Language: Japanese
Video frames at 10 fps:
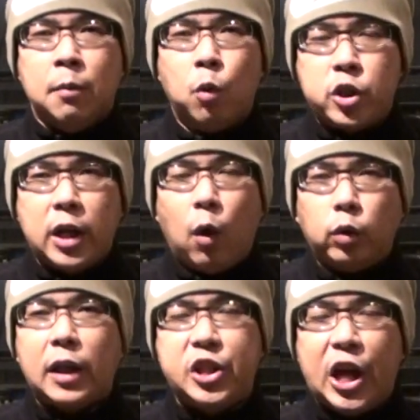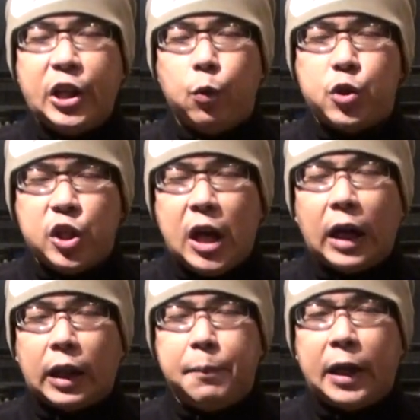もしやお立ち合いのうちに
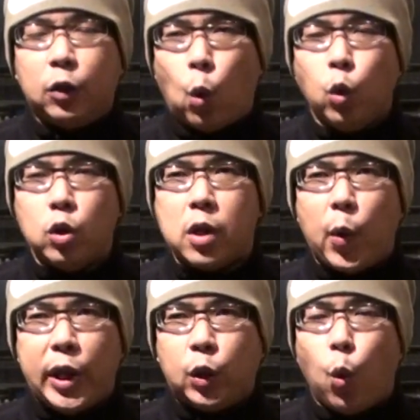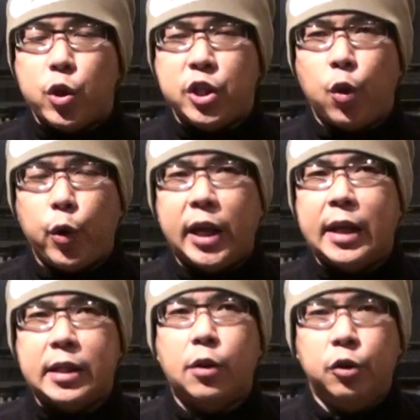熱海か遠野沢へ当時においで
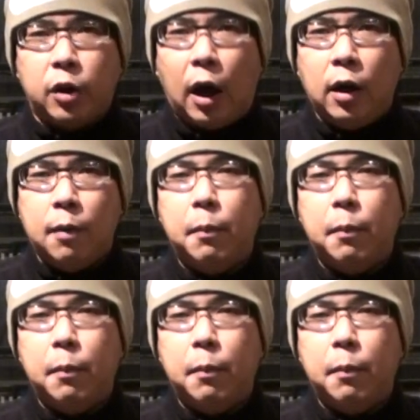なさるるか